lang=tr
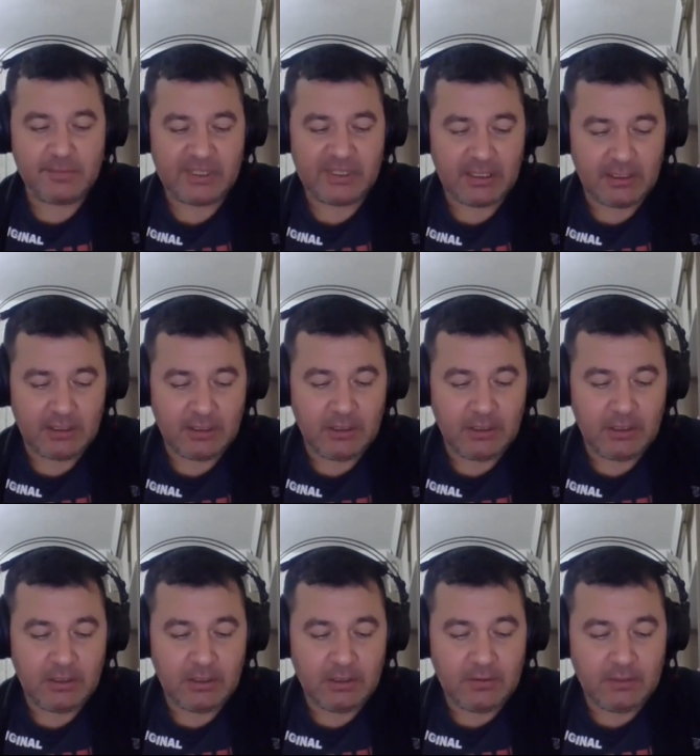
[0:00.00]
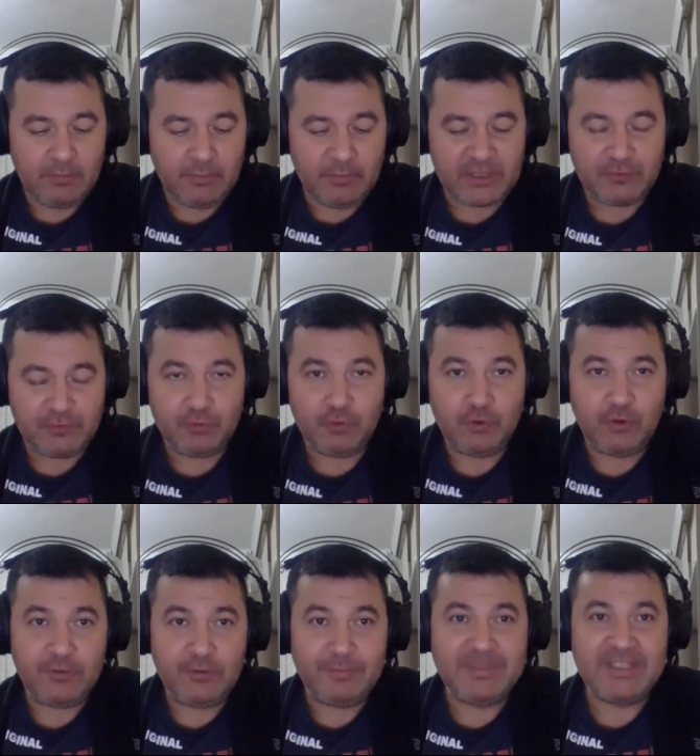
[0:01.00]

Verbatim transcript: Bir de başvurduk.